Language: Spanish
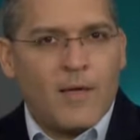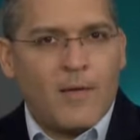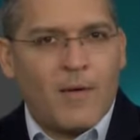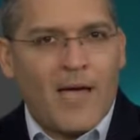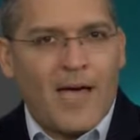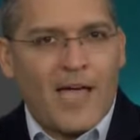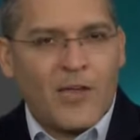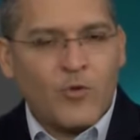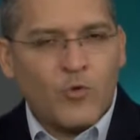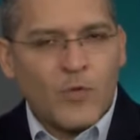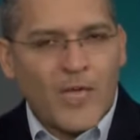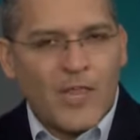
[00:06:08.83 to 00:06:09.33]

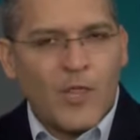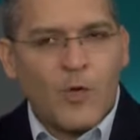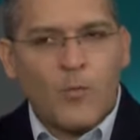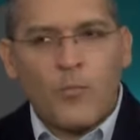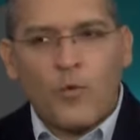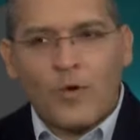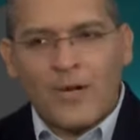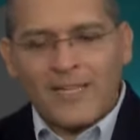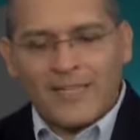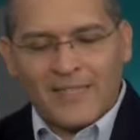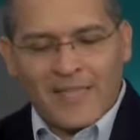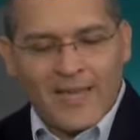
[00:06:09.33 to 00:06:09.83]
ayudado
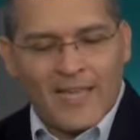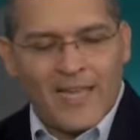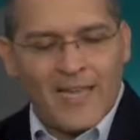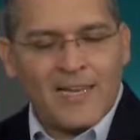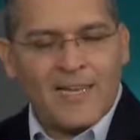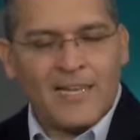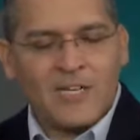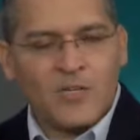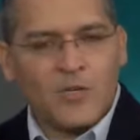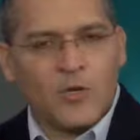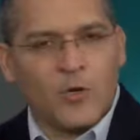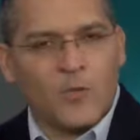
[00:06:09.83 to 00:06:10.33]
por esta
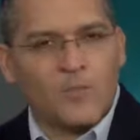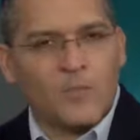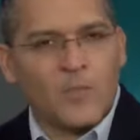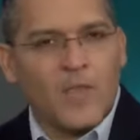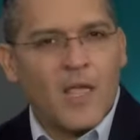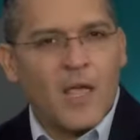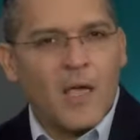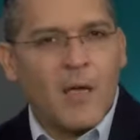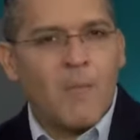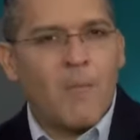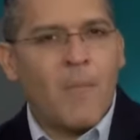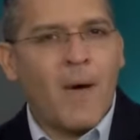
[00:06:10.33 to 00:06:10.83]
legislación,
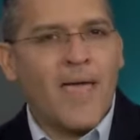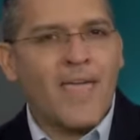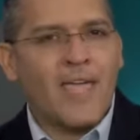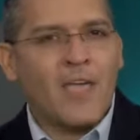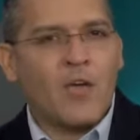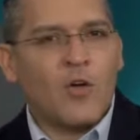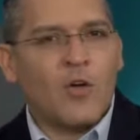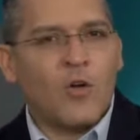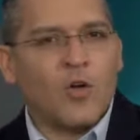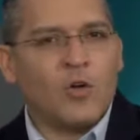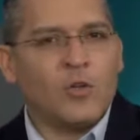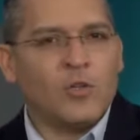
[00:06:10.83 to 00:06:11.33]
va
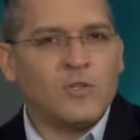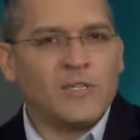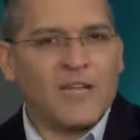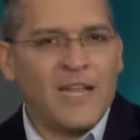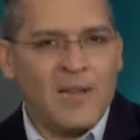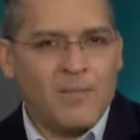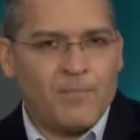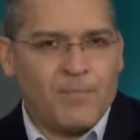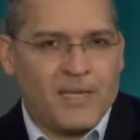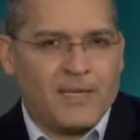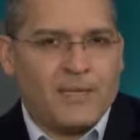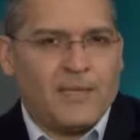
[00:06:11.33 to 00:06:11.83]
en contra
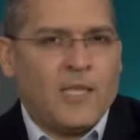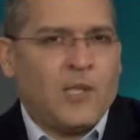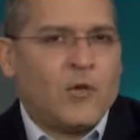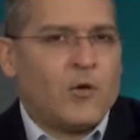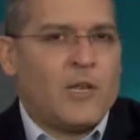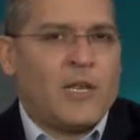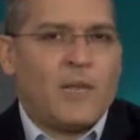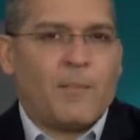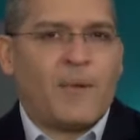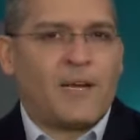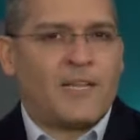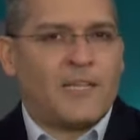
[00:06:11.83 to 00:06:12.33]
del prestigio
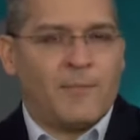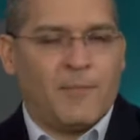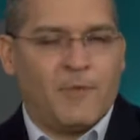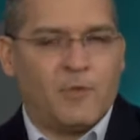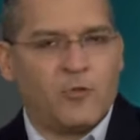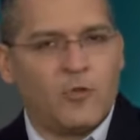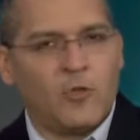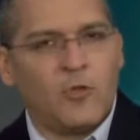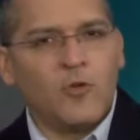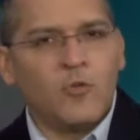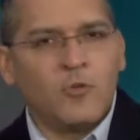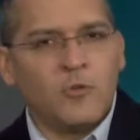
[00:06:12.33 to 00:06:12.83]
del
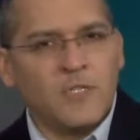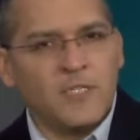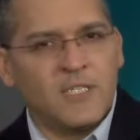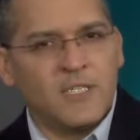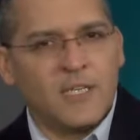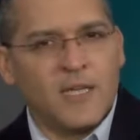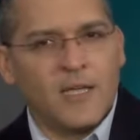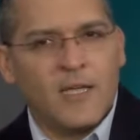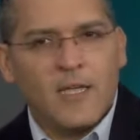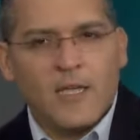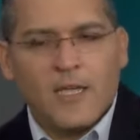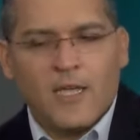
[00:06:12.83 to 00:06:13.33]
Departamento de
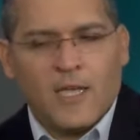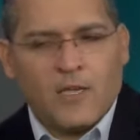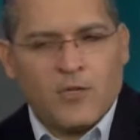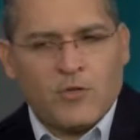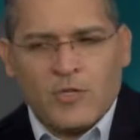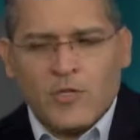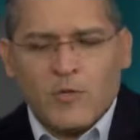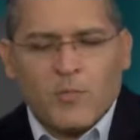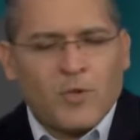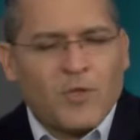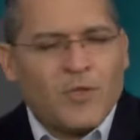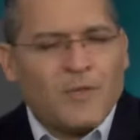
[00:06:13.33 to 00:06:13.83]
Justicia. Y
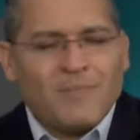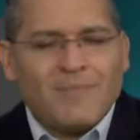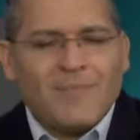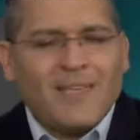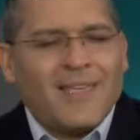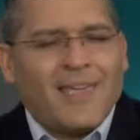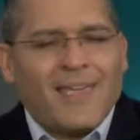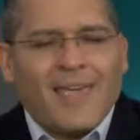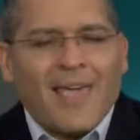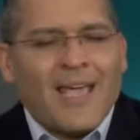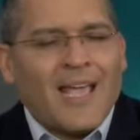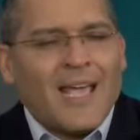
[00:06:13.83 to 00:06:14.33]
yo digo,
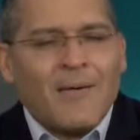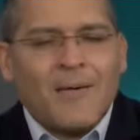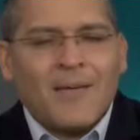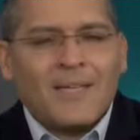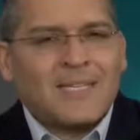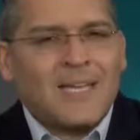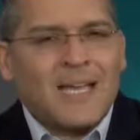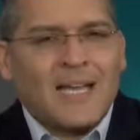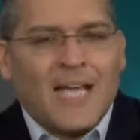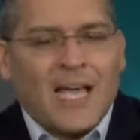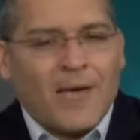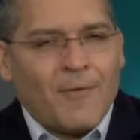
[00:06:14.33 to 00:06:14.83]
¿qué
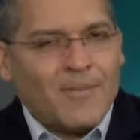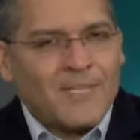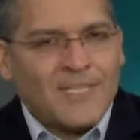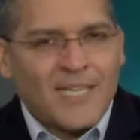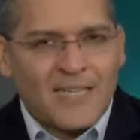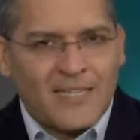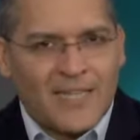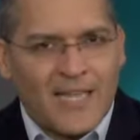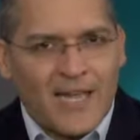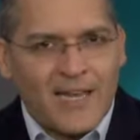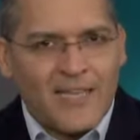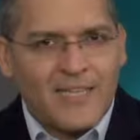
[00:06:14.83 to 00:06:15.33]
cabeza cabe ese
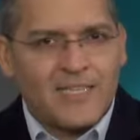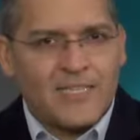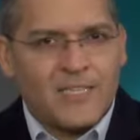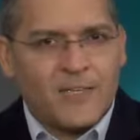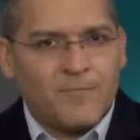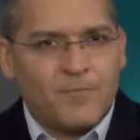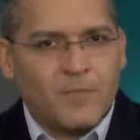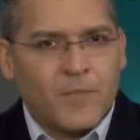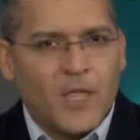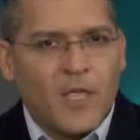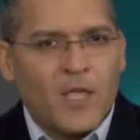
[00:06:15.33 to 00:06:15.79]
análisis?